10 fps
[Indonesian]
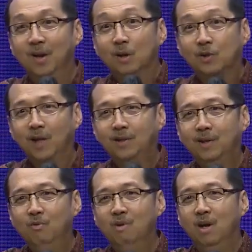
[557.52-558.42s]
Set
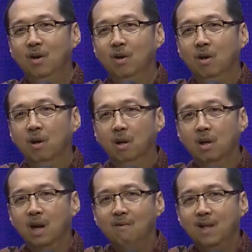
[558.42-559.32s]
kedua
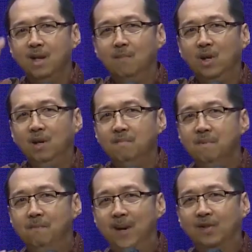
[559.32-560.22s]
lawannya mulai
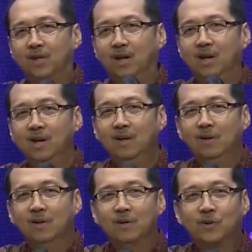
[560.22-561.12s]
membaca
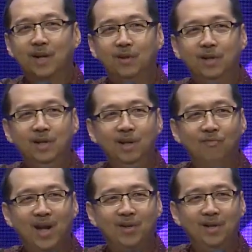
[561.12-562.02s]
Strategi dan
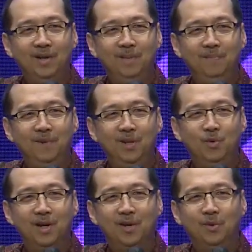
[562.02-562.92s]
taktik yang
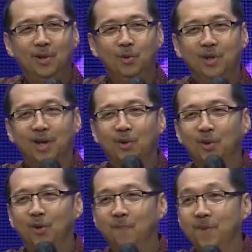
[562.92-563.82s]
digunakan oleh Rudi
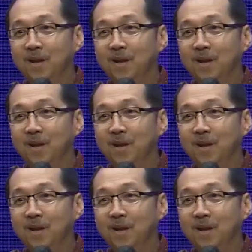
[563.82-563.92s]
Hartono.